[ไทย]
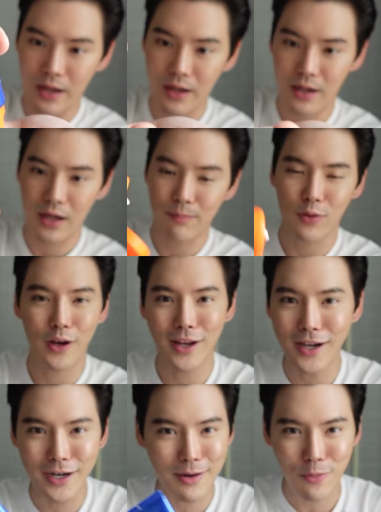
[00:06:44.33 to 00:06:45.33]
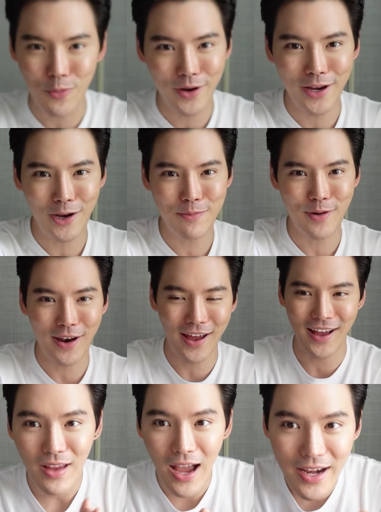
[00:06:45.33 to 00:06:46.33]
นะครับตอนนี้คือแบบหัวเหนียวไปหมดแล้ว
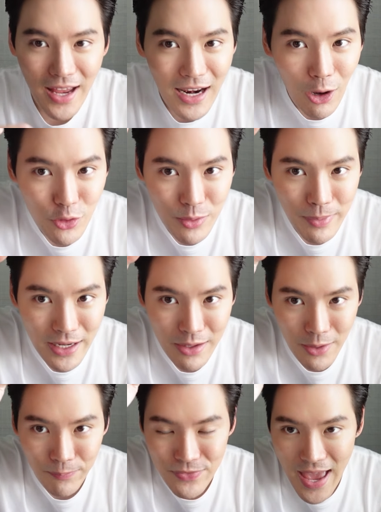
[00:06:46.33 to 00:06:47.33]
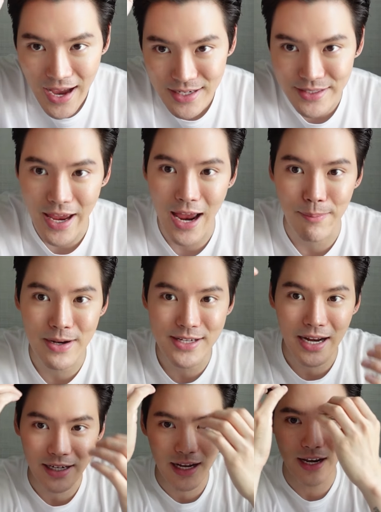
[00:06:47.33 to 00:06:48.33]
อันนี้เราจะไม่ได้แบบแยกแสกมันชั
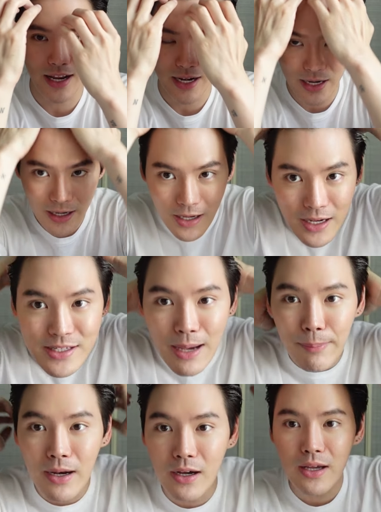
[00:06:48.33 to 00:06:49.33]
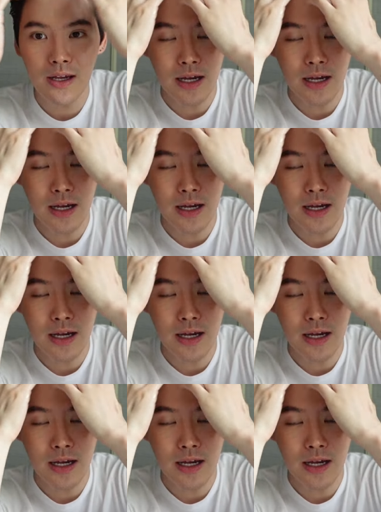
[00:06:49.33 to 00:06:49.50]
ดขนาดนั้น จับไปเลย